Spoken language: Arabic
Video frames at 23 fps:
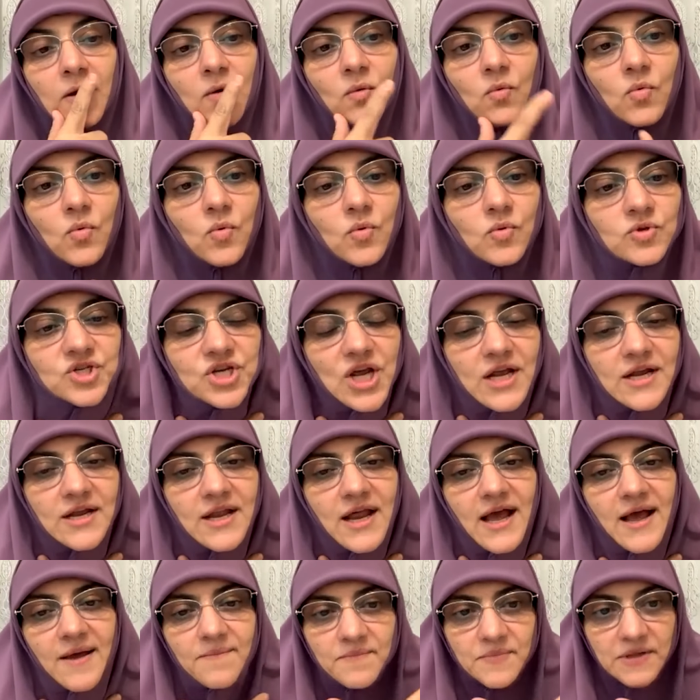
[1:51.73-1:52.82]

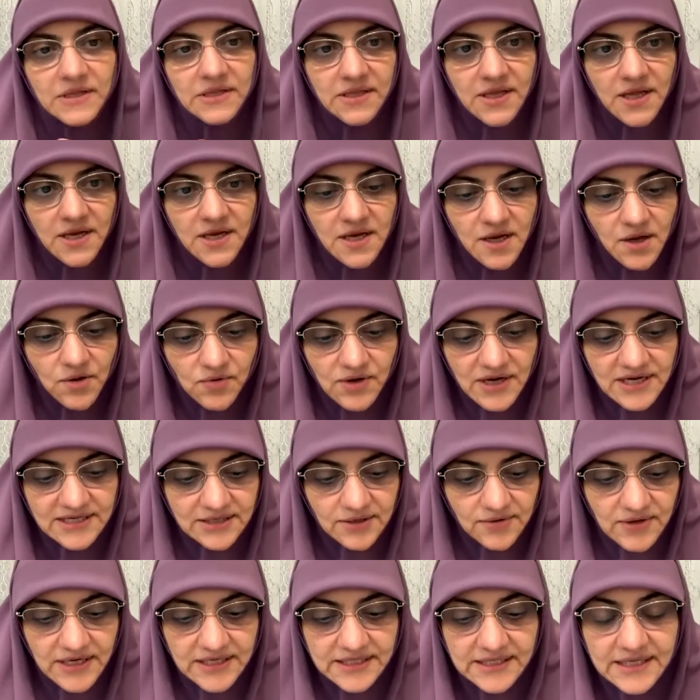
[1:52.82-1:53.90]
وشايله هم الدنيا وكذا
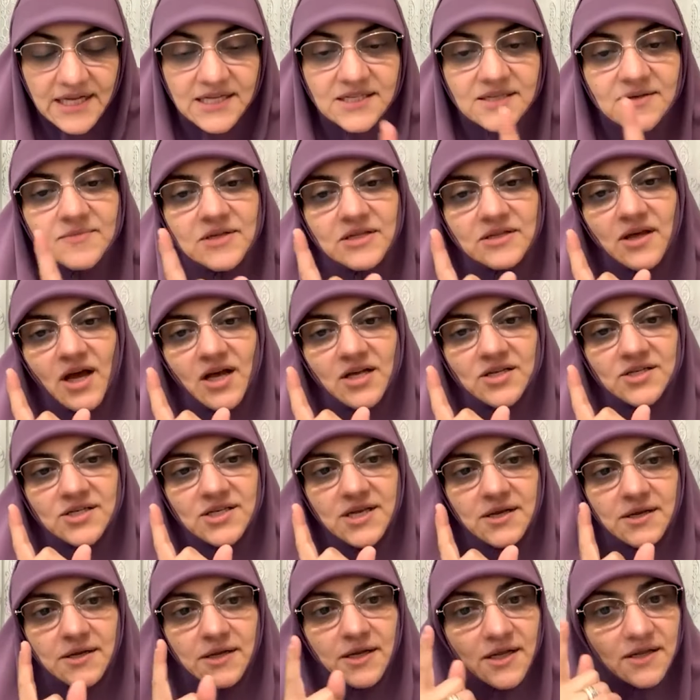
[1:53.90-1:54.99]
وكذا لازم
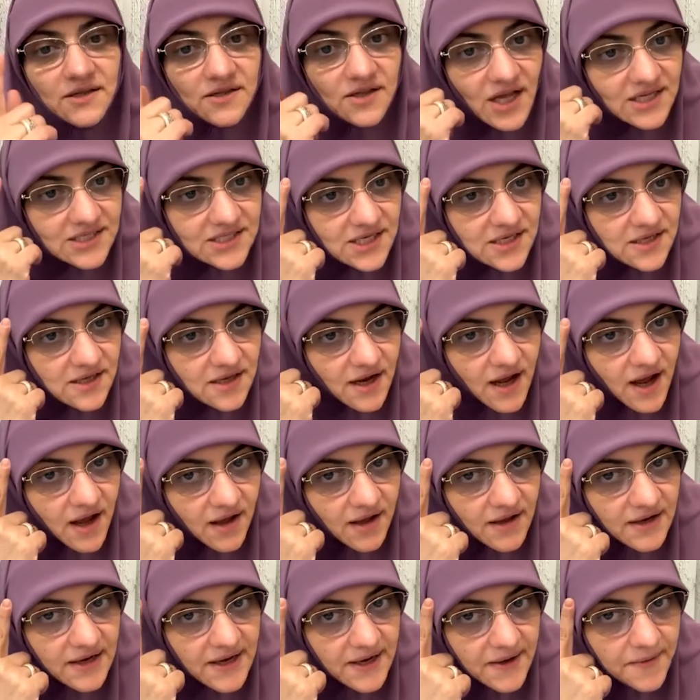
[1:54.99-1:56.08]
التحصين التحصين
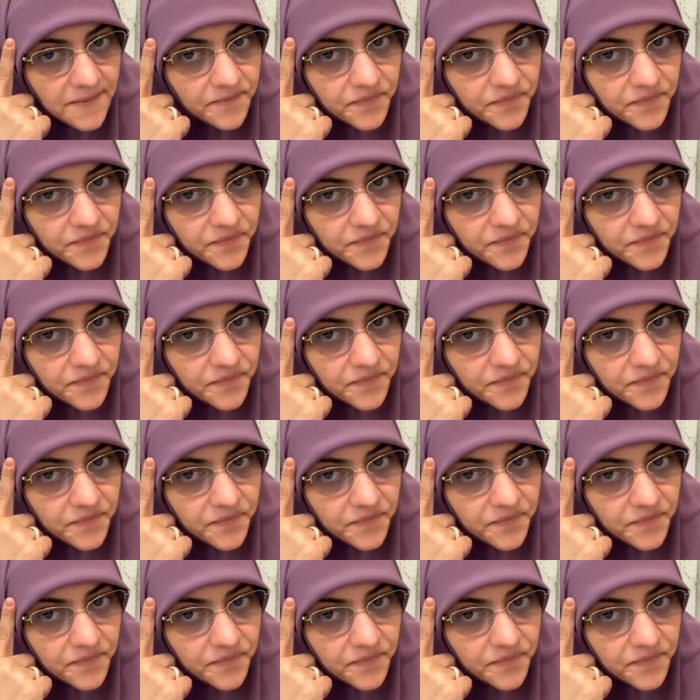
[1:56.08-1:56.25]
العقلي